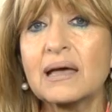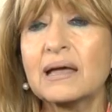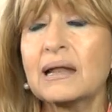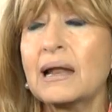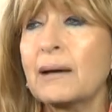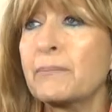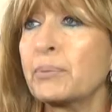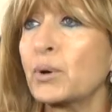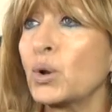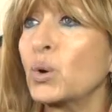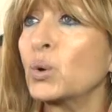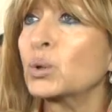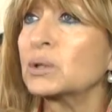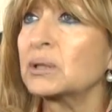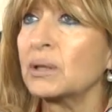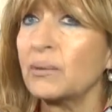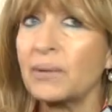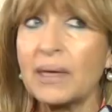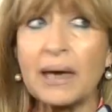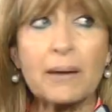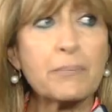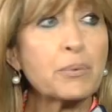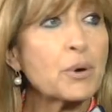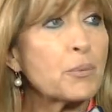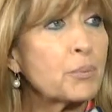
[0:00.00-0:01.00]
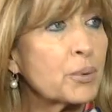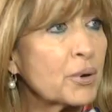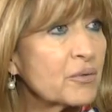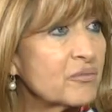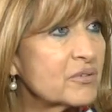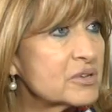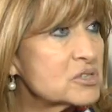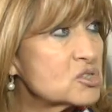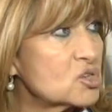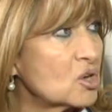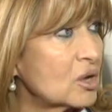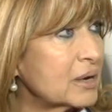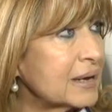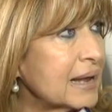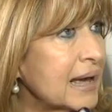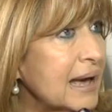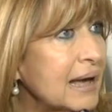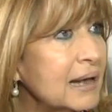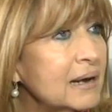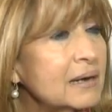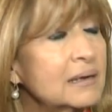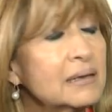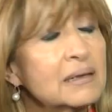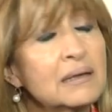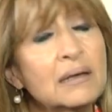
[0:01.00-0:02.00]
y la productividad por
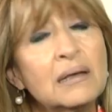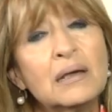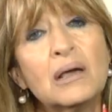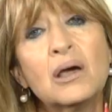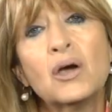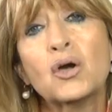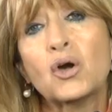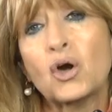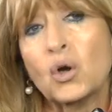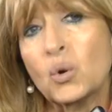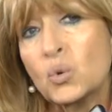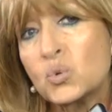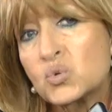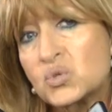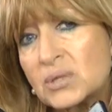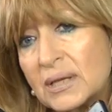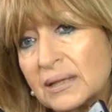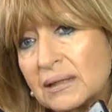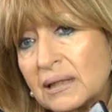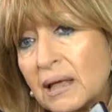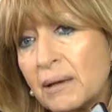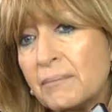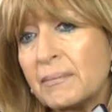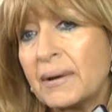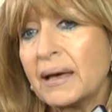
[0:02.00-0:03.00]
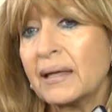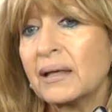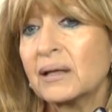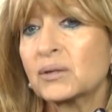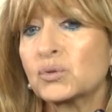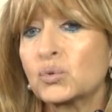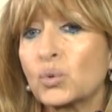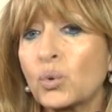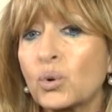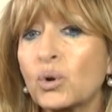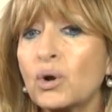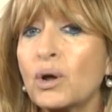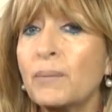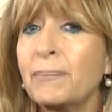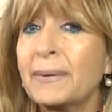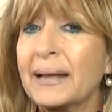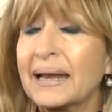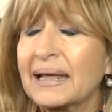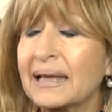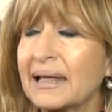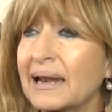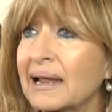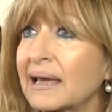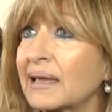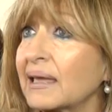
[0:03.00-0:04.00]
profesional, con un sistema de turnos para
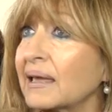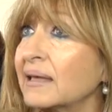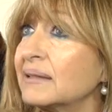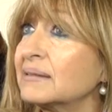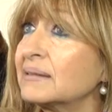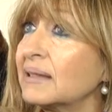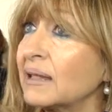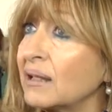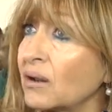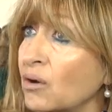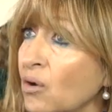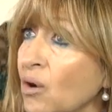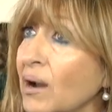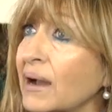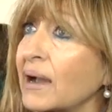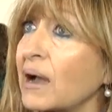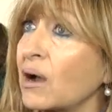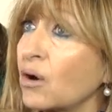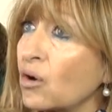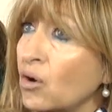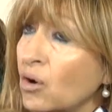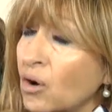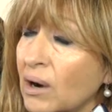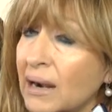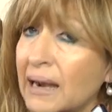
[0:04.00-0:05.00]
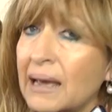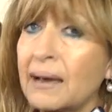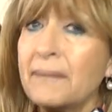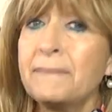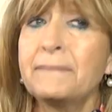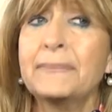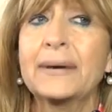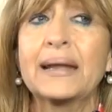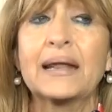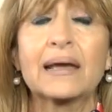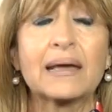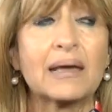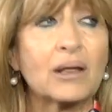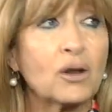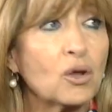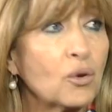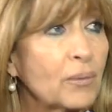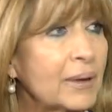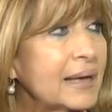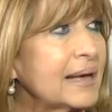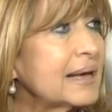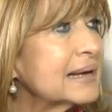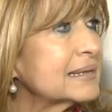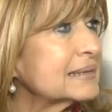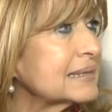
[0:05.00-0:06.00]
que la gente no haga colas, para que no
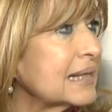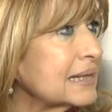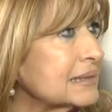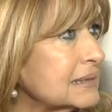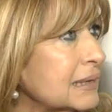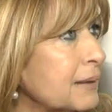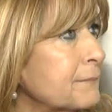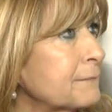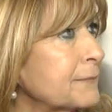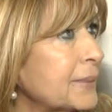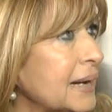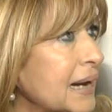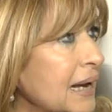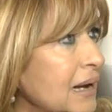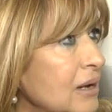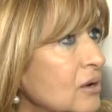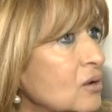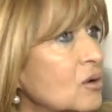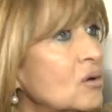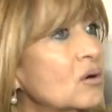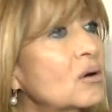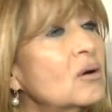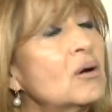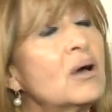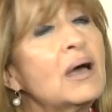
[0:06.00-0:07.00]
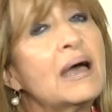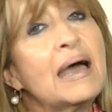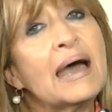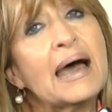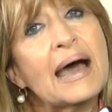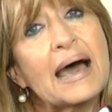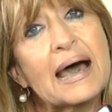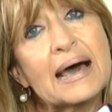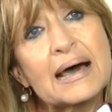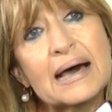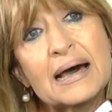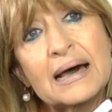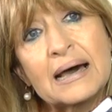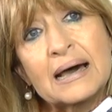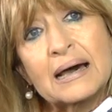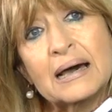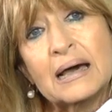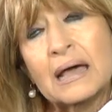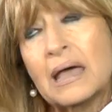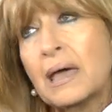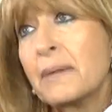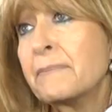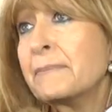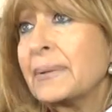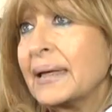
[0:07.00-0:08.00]
venga tan temprano a
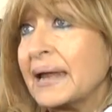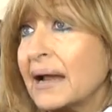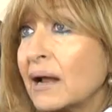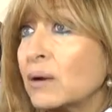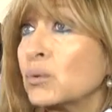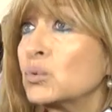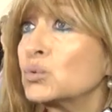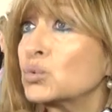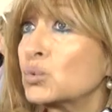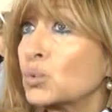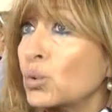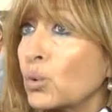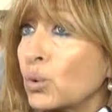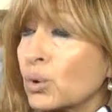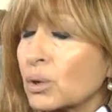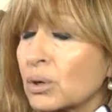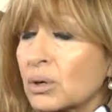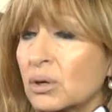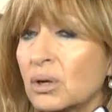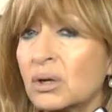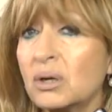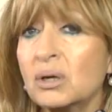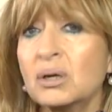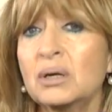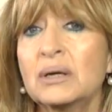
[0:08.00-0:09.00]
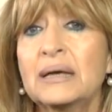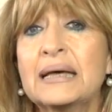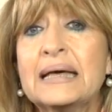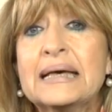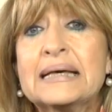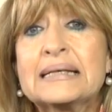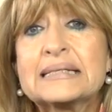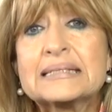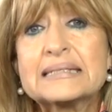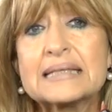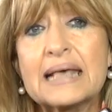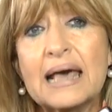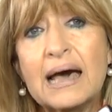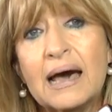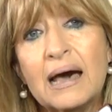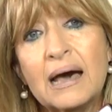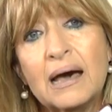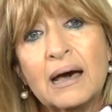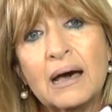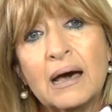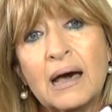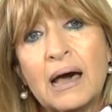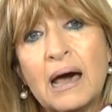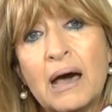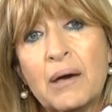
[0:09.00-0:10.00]
esperar un turno. Se
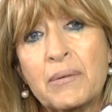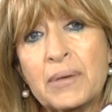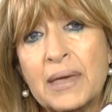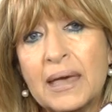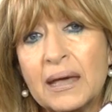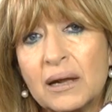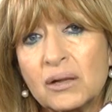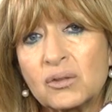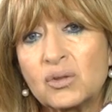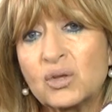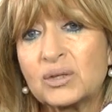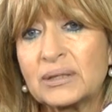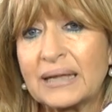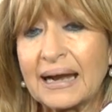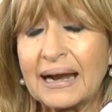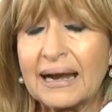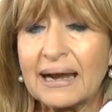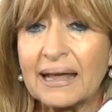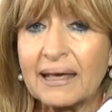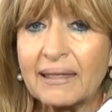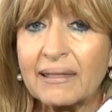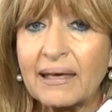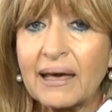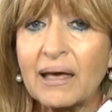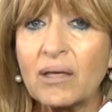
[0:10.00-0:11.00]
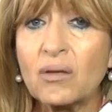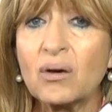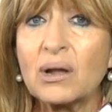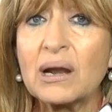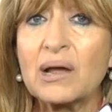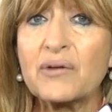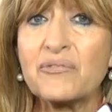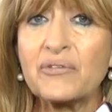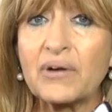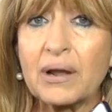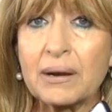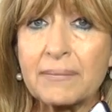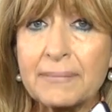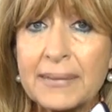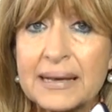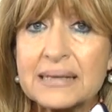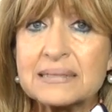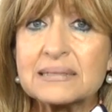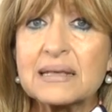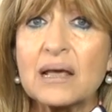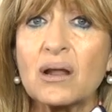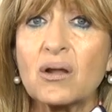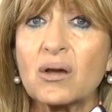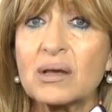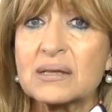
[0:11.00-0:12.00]
ha abierto y trasladado a la
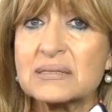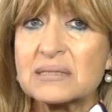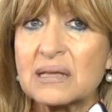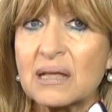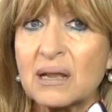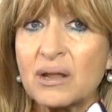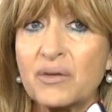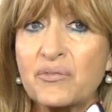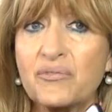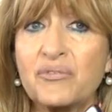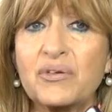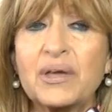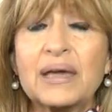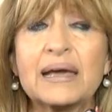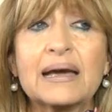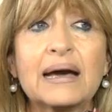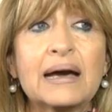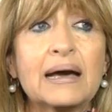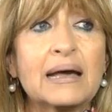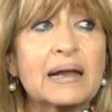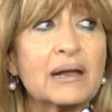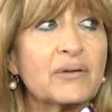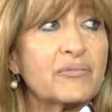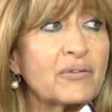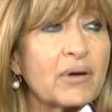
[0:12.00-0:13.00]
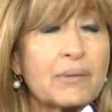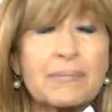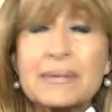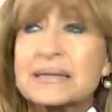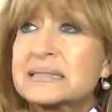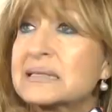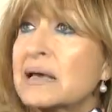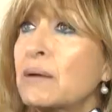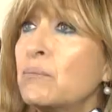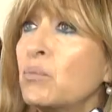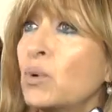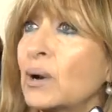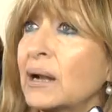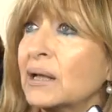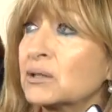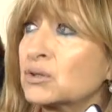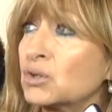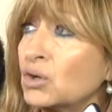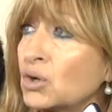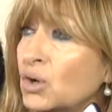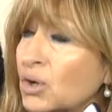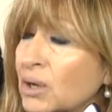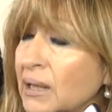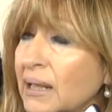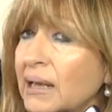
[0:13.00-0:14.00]
farmacia lo que significa la farmacia
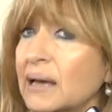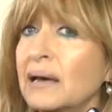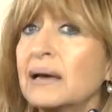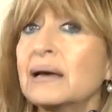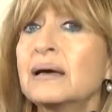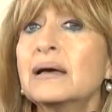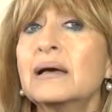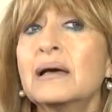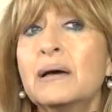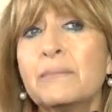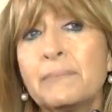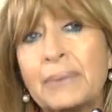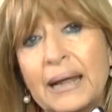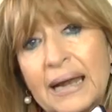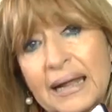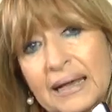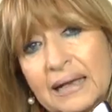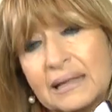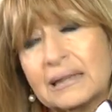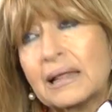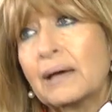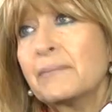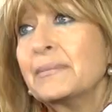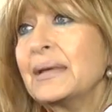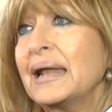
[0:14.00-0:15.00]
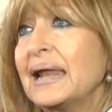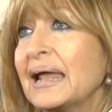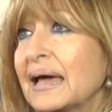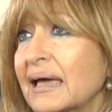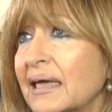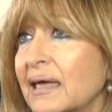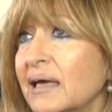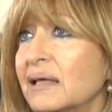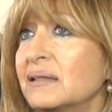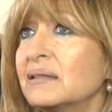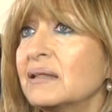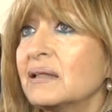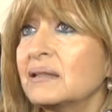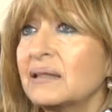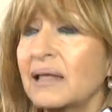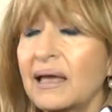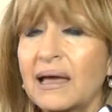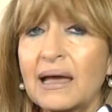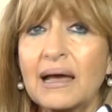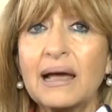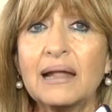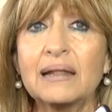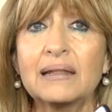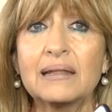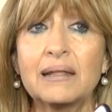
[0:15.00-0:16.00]
ambulatoria, para que también la gente
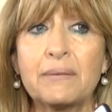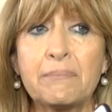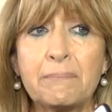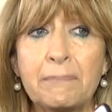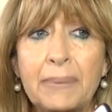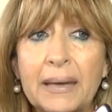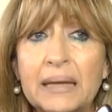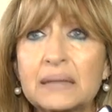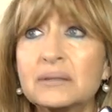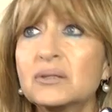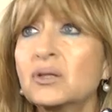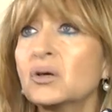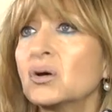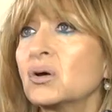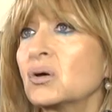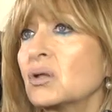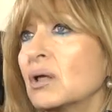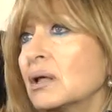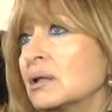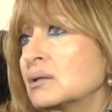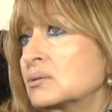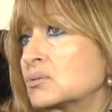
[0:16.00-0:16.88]
tenga el dispendio de